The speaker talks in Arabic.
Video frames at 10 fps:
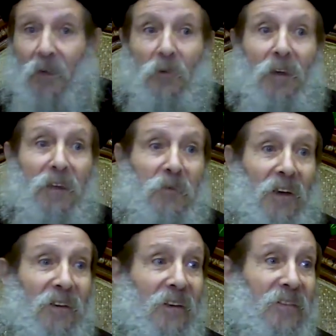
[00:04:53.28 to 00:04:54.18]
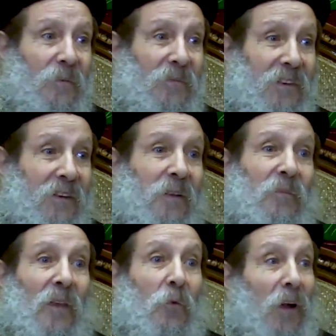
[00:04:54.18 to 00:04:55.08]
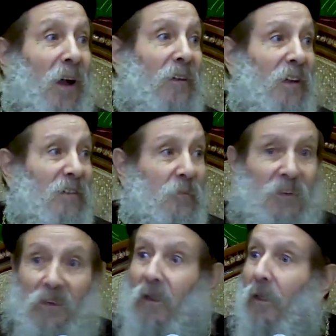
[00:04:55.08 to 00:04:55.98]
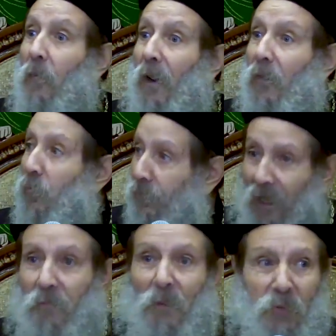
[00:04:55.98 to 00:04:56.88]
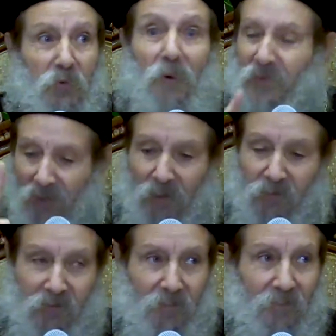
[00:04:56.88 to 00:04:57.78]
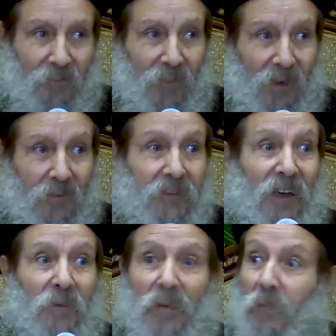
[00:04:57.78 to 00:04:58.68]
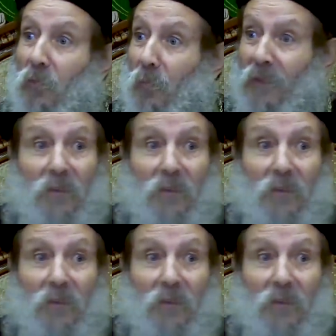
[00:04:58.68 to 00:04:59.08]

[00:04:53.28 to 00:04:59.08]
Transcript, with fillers: وراح كفى عليها الزبديه وراح قعد على الزبديه وقال له افتح الباب بسرعه ما تتكلمش فتح الباب الرهبان